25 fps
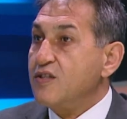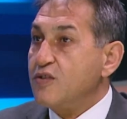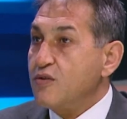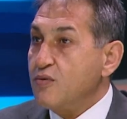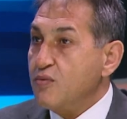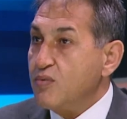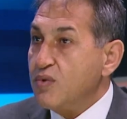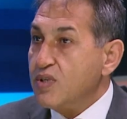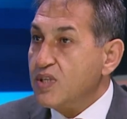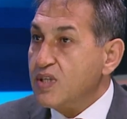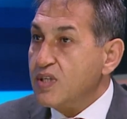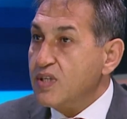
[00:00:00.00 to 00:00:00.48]

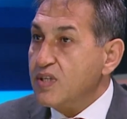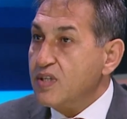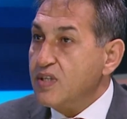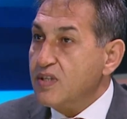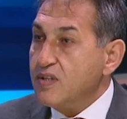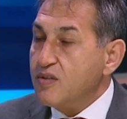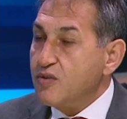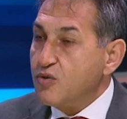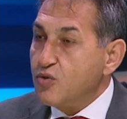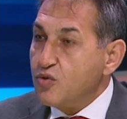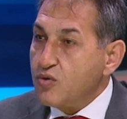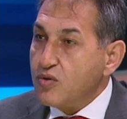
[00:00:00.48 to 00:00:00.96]
الوطني
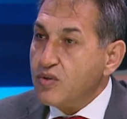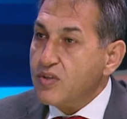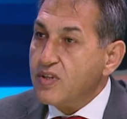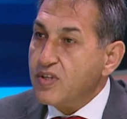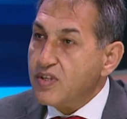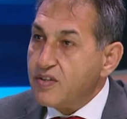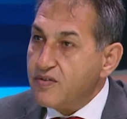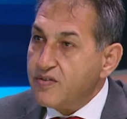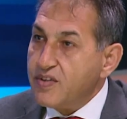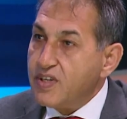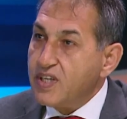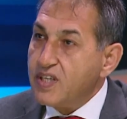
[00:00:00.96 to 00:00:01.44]
اتخذت
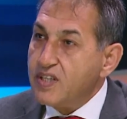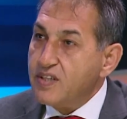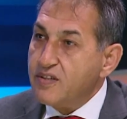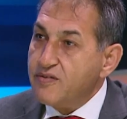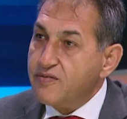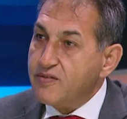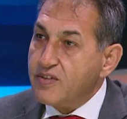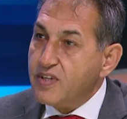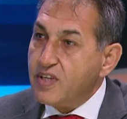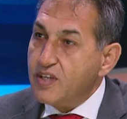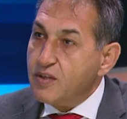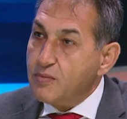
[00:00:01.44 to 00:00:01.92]
في عهد
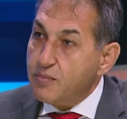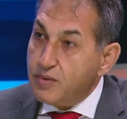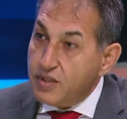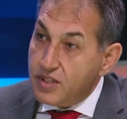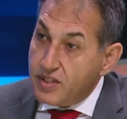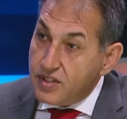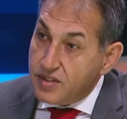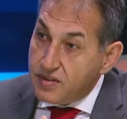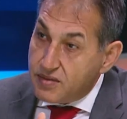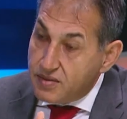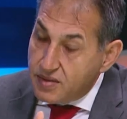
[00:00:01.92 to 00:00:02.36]
نفتالي بنت